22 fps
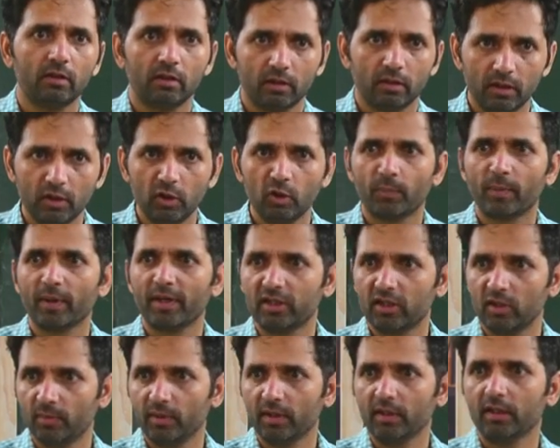नहीं हो पाएगी
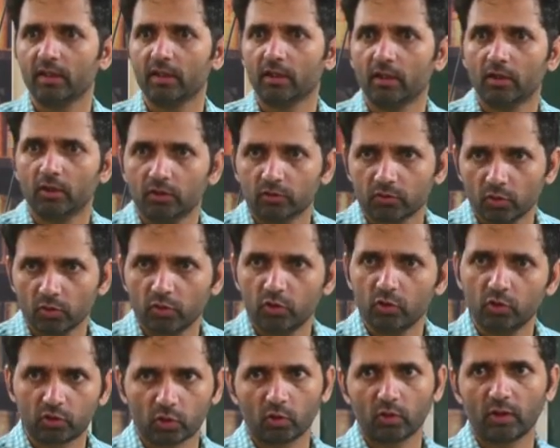भाई तो
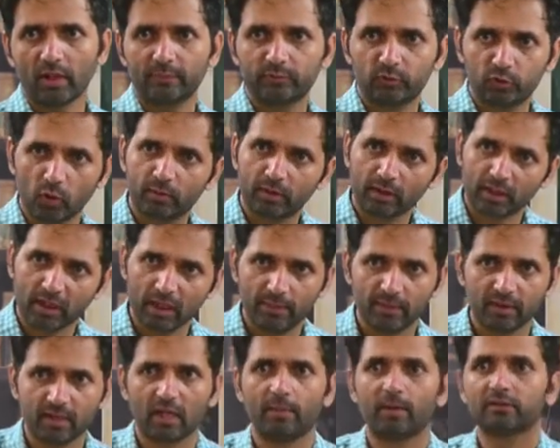न्यूट्रॉन एब्जॉर्ब करने में
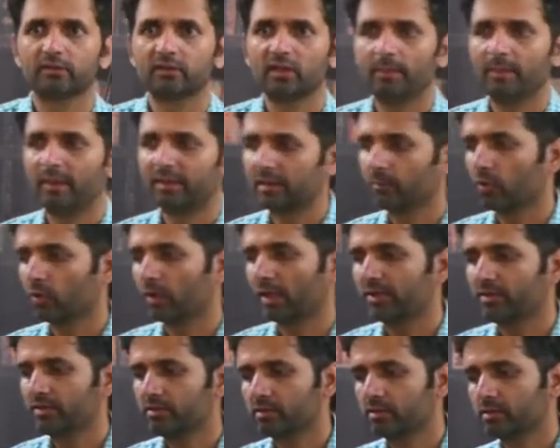काम आते हैं मेटल
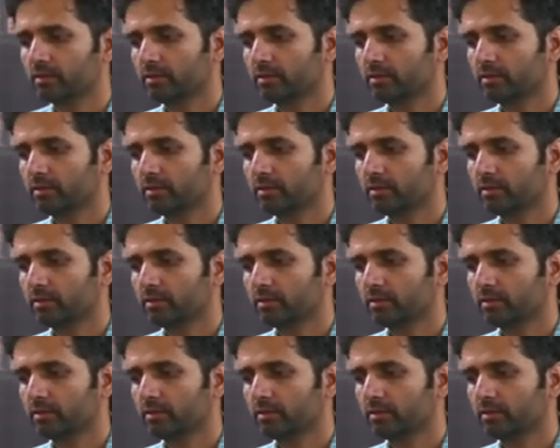बोराइड्स